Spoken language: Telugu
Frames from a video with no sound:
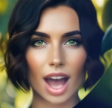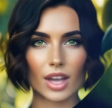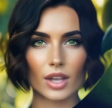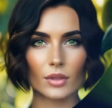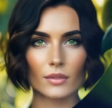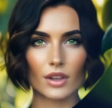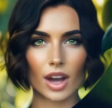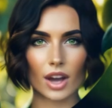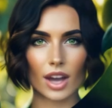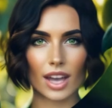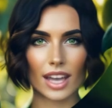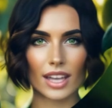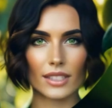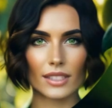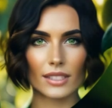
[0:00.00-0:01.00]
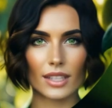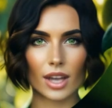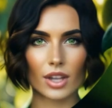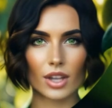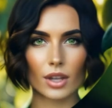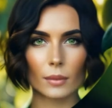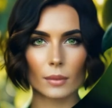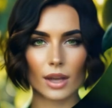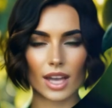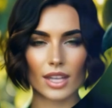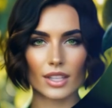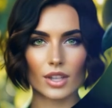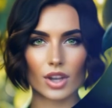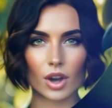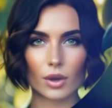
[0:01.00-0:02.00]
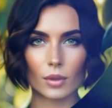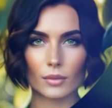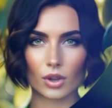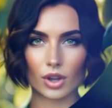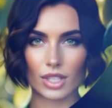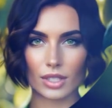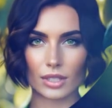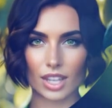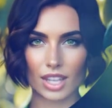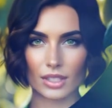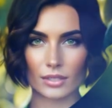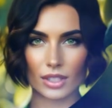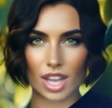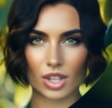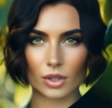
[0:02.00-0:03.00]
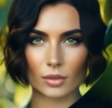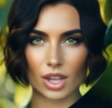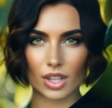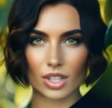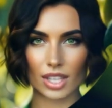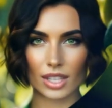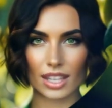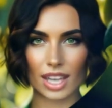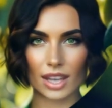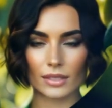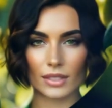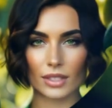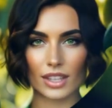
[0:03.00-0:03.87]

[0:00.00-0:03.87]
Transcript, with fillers: కలబంద గుజ్జు తింటే అదర సంబంధ వ్యాధులు దూరం